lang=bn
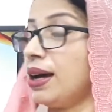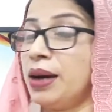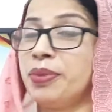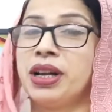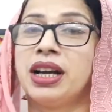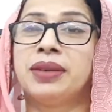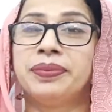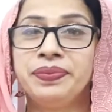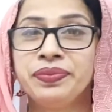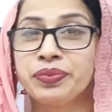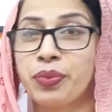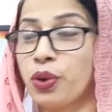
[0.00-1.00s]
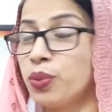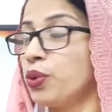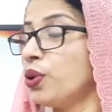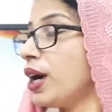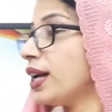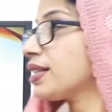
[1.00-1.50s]
আমরা পড়ব
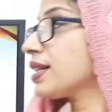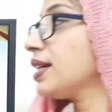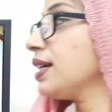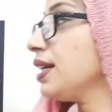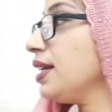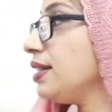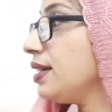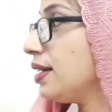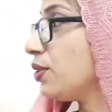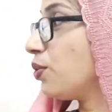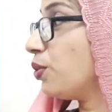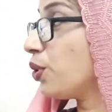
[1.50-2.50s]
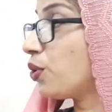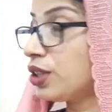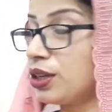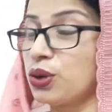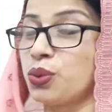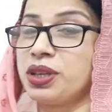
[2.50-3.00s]
আজকের এই যে
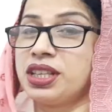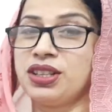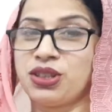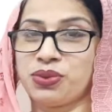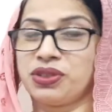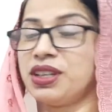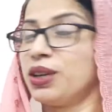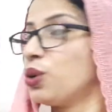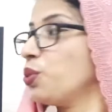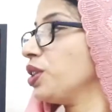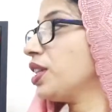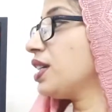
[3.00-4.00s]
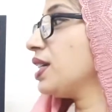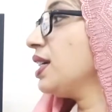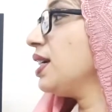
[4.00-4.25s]
ঐকতান কবিতা চমৎকার কবিতাটি